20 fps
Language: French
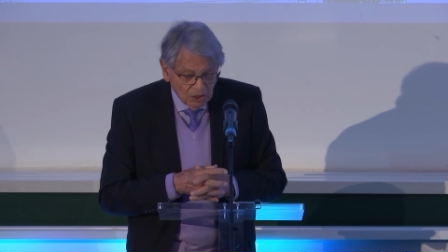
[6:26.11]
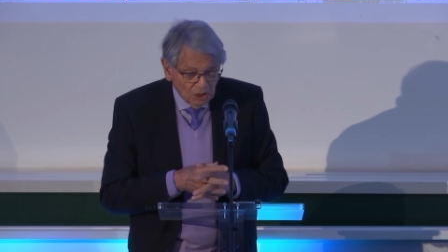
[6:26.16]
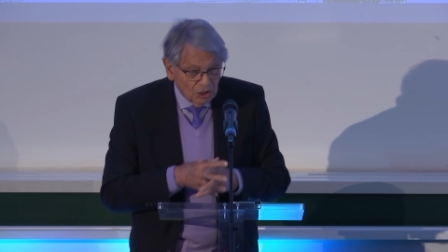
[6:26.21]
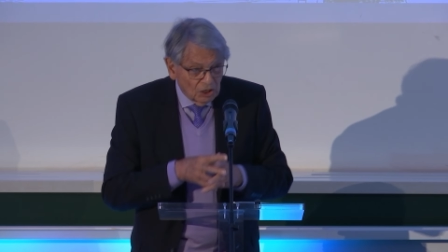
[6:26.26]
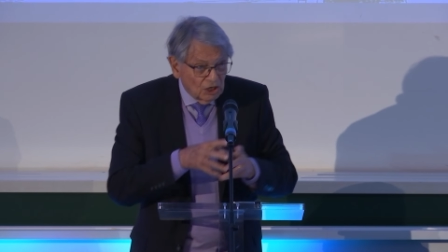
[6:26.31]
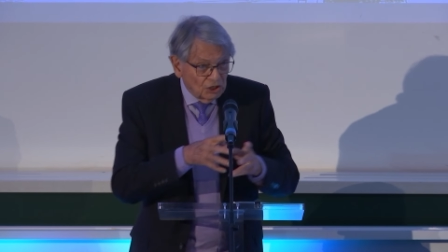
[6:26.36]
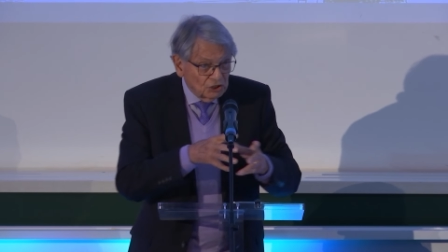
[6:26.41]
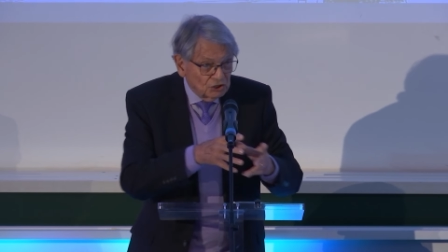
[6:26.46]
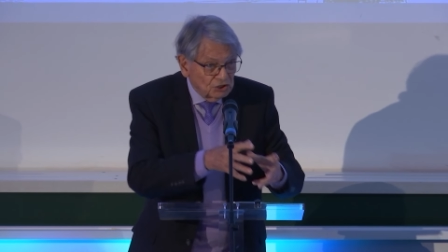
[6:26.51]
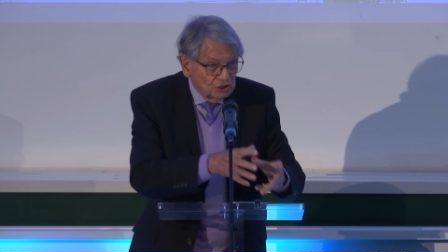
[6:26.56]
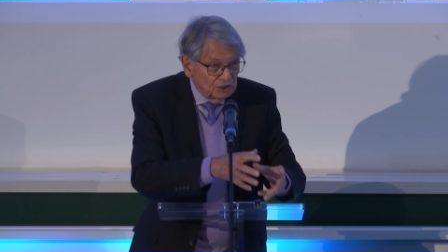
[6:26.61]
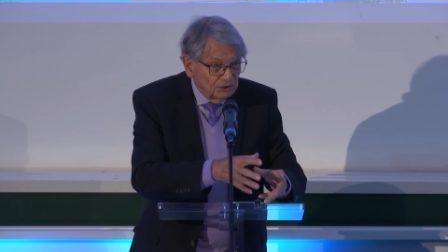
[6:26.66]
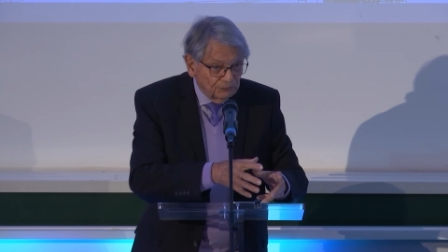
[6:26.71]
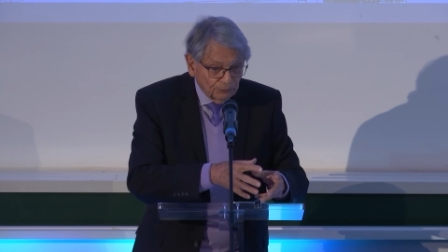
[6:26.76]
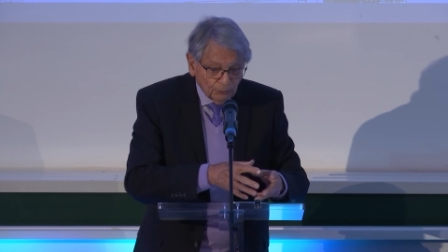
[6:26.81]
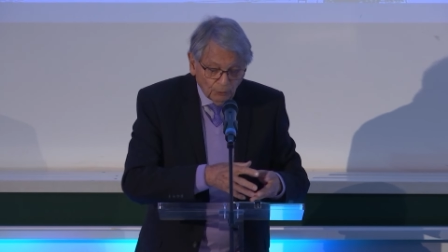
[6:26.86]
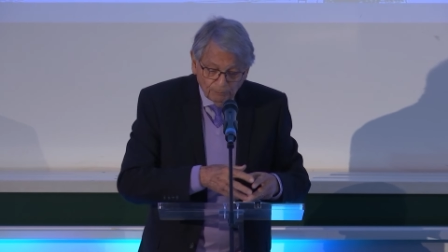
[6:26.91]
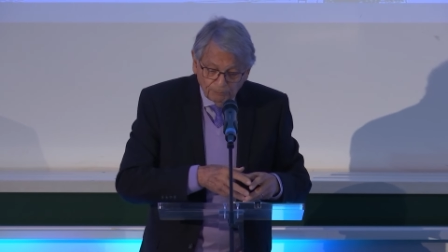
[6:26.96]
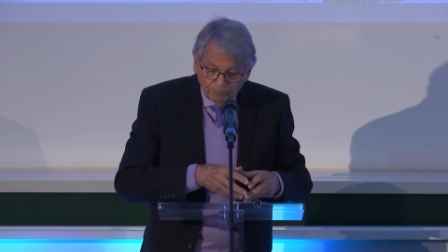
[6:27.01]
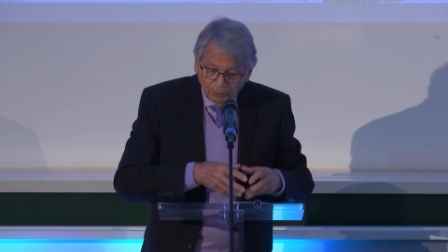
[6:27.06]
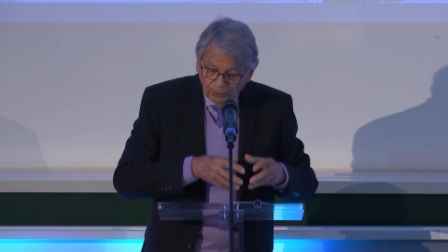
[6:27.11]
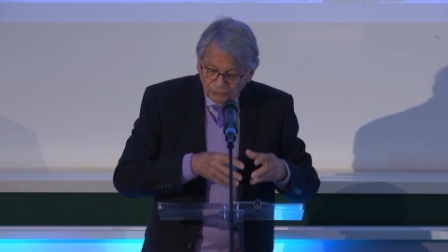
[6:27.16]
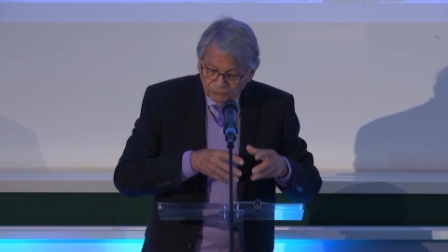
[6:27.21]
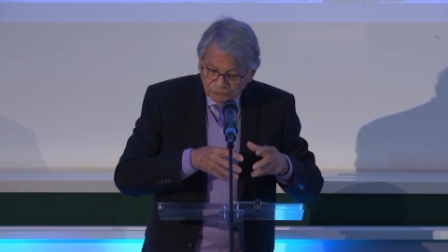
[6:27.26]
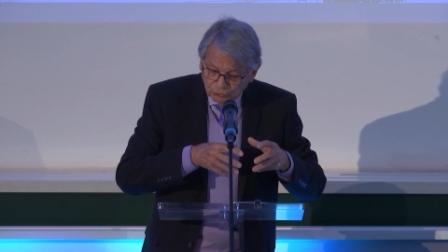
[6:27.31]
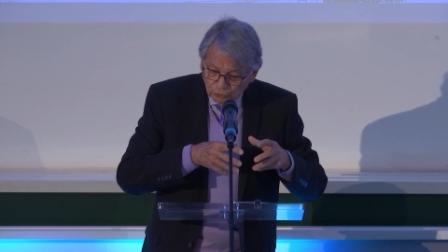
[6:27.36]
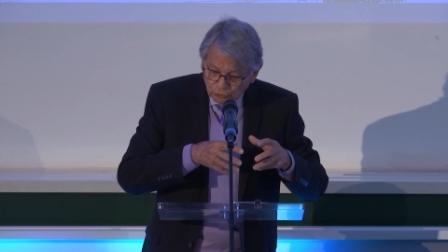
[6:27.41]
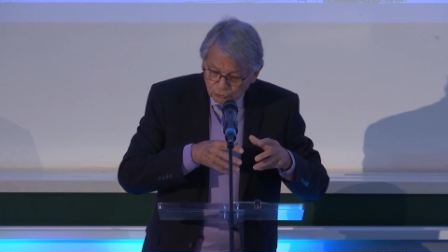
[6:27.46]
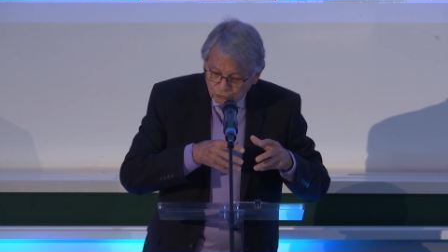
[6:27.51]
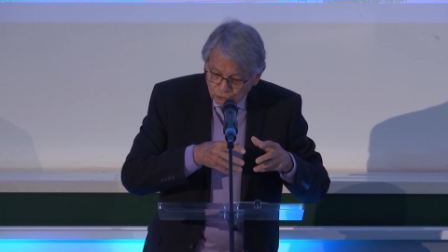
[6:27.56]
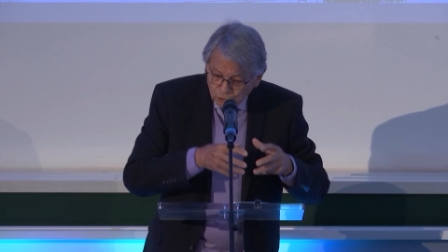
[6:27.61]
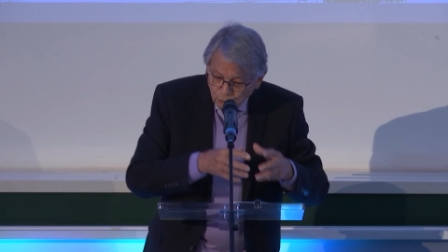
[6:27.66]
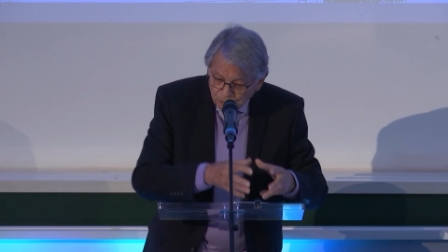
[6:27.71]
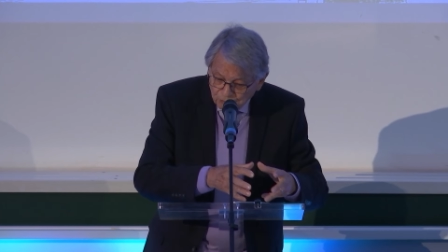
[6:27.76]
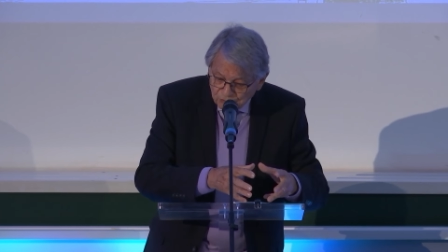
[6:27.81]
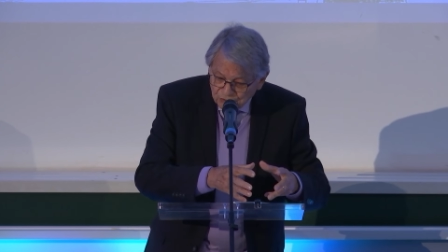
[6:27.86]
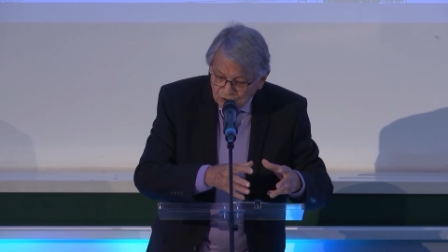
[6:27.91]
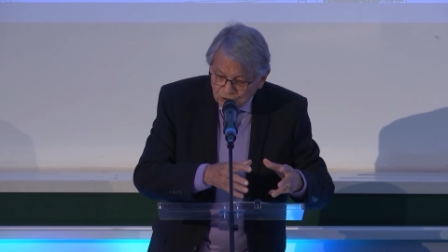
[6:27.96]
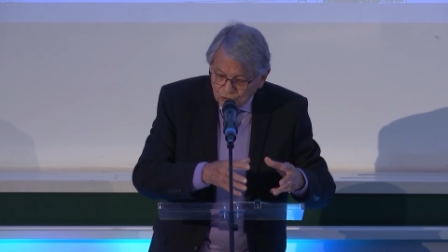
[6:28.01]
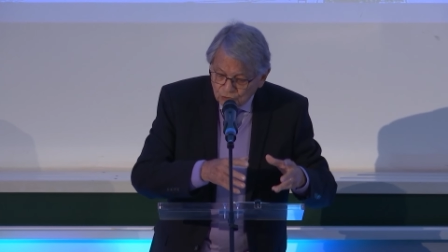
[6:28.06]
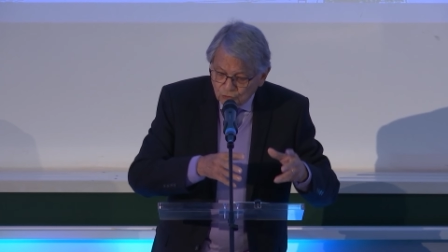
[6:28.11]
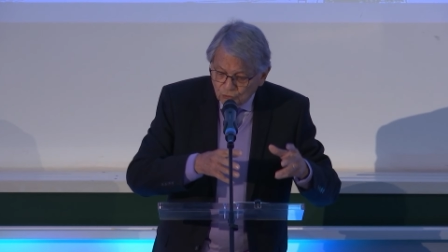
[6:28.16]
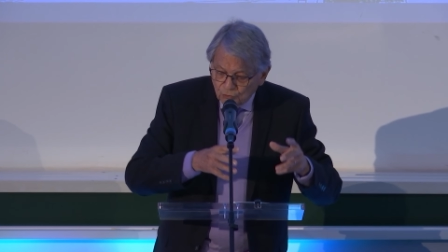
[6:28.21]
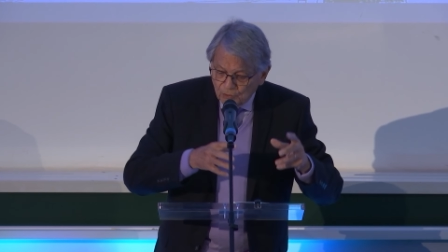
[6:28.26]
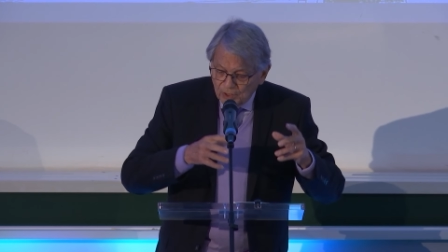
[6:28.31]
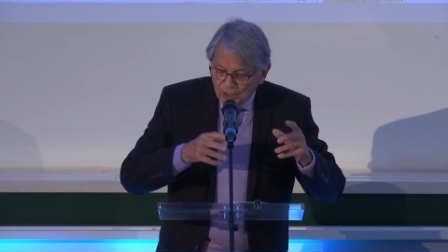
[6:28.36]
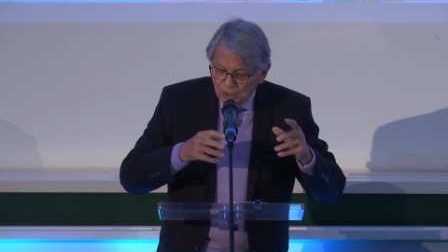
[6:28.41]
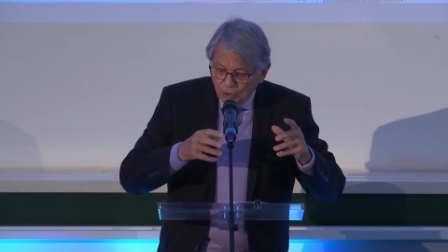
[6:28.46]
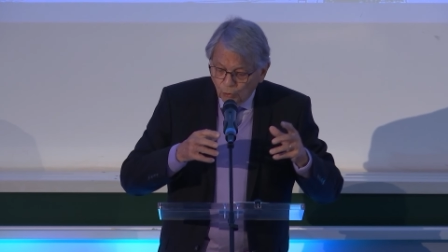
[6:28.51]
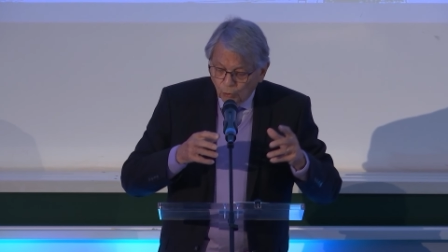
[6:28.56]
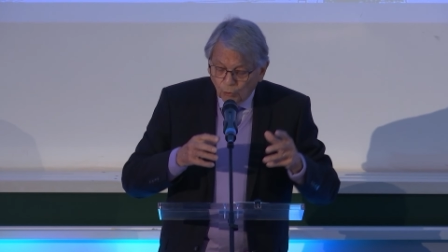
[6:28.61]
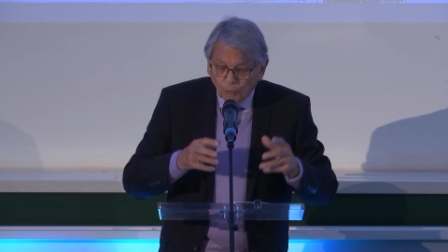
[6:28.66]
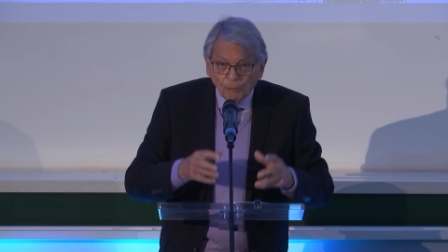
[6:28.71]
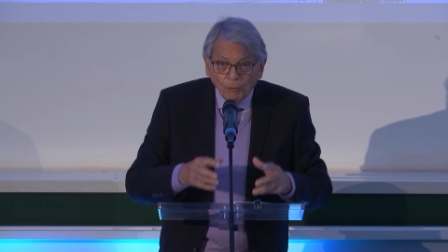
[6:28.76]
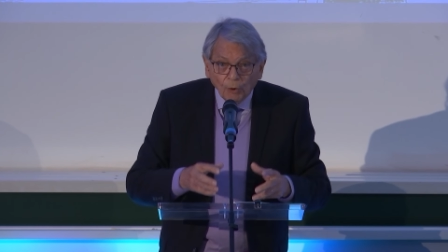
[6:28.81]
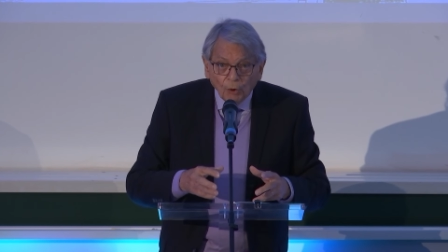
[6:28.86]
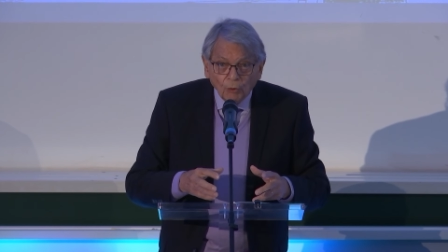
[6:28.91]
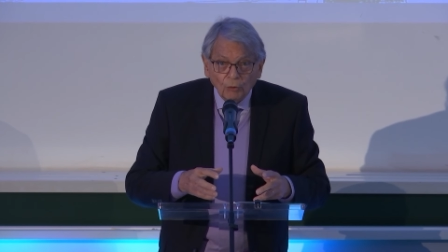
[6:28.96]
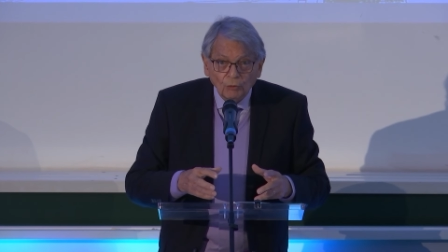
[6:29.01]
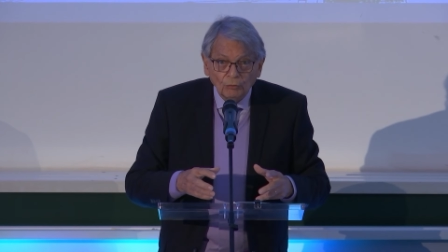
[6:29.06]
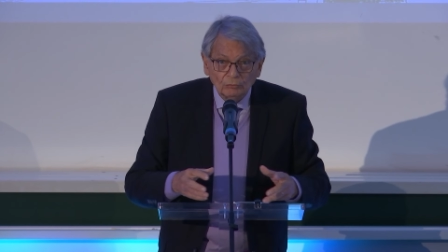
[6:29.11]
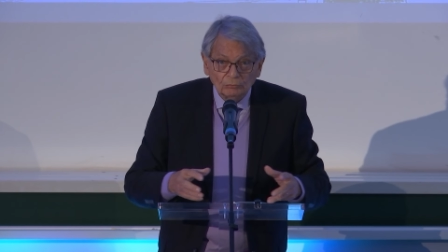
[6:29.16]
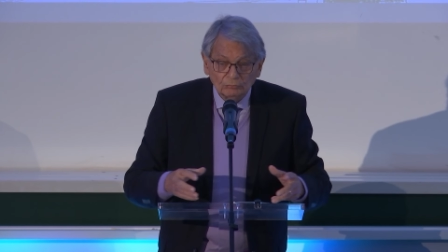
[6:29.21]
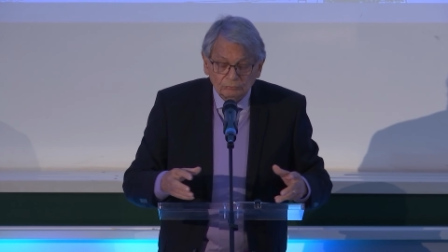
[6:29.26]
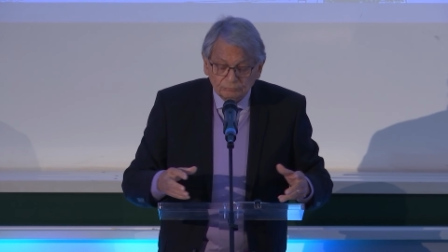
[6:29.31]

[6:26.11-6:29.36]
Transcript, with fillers: les chiffres peuvent se substituer aux mots.